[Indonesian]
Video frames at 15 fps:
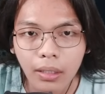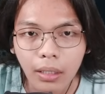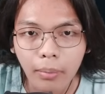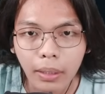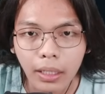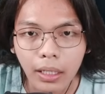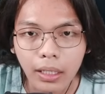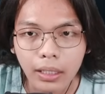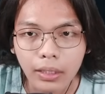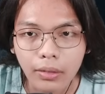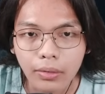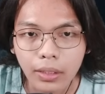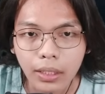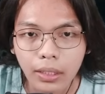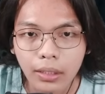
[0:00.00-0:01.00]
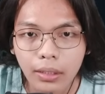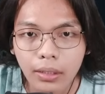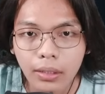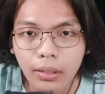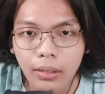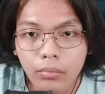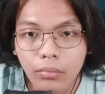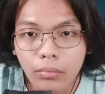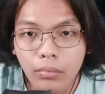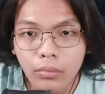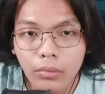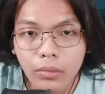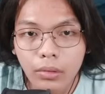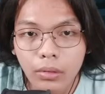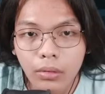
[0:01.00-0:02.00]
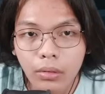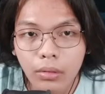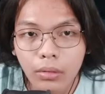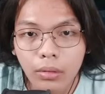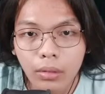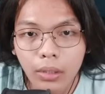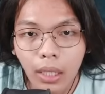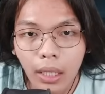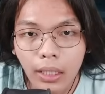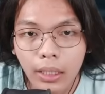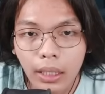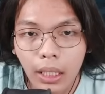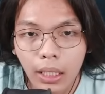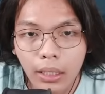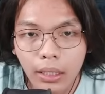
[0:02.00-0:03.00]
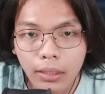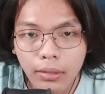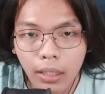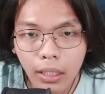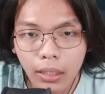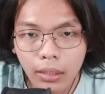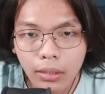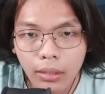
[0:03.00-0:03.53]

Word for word: Kemana lagi itu dia? Lah hilang dia sekarang.